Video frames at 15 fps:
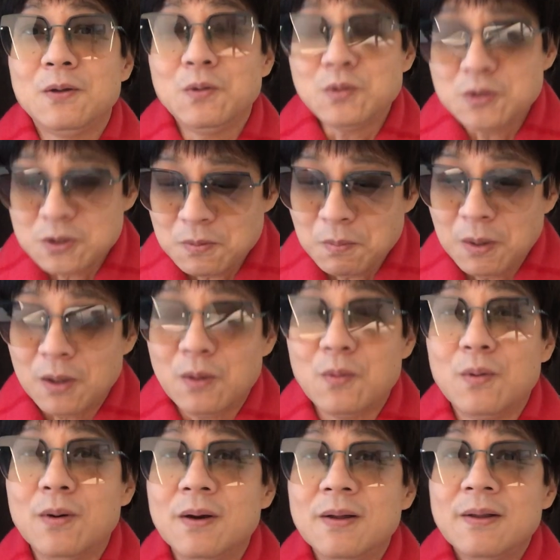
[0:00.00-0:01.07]
尤其是美
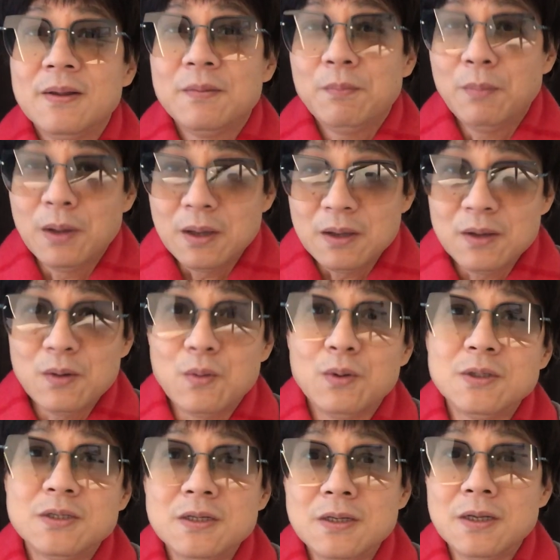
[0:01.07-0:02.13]
国，美
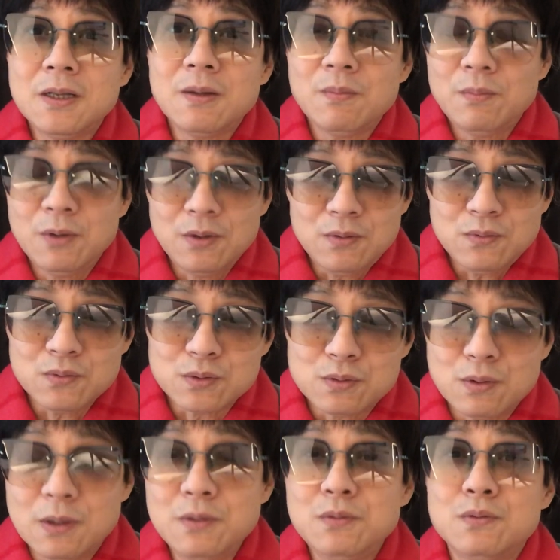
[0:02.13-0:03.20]
国今天的民主
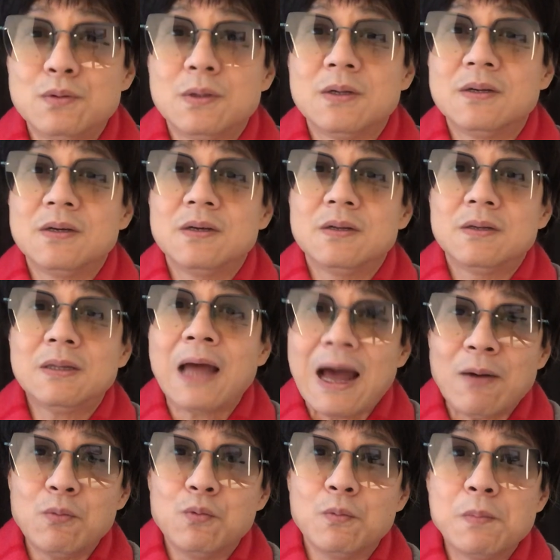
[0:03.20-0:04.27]
选举的这个
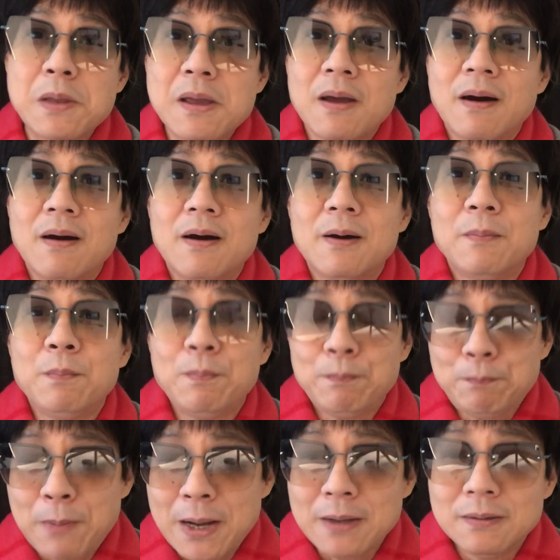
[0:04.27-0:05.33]
大舞弊啊，
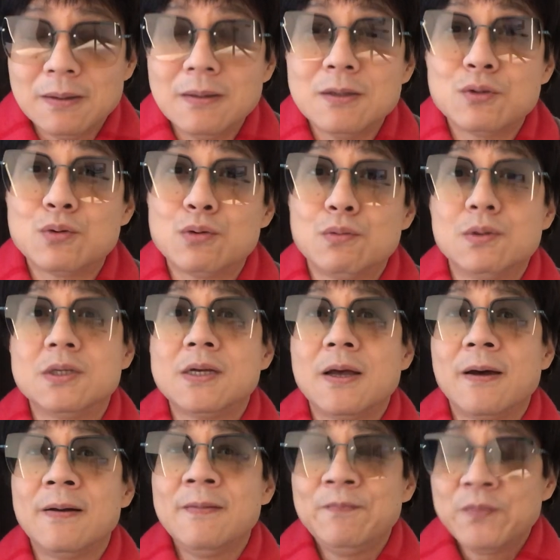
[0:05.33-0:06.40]
拜登的曲
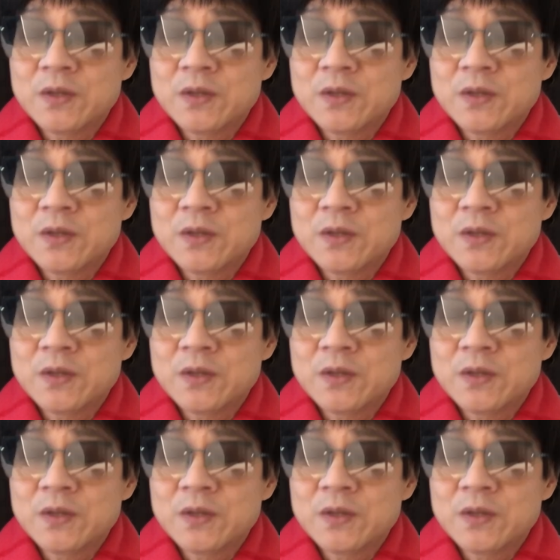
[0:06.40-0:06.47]
线，